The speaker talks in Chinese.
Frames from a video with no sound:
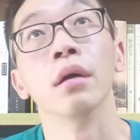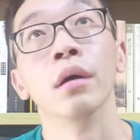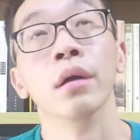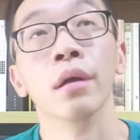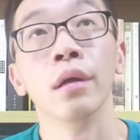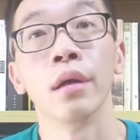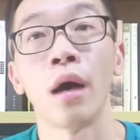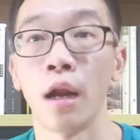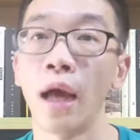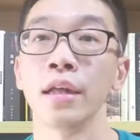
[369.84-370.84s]
呃，
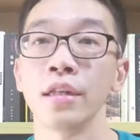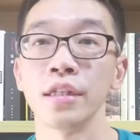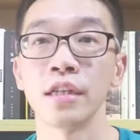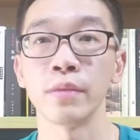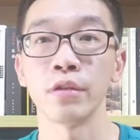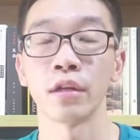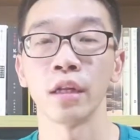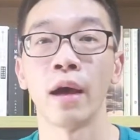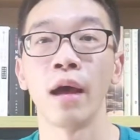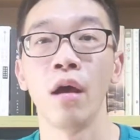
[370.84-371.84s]
好了，今天视频就到
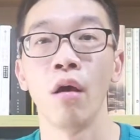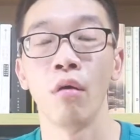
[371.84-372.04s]
这里吧。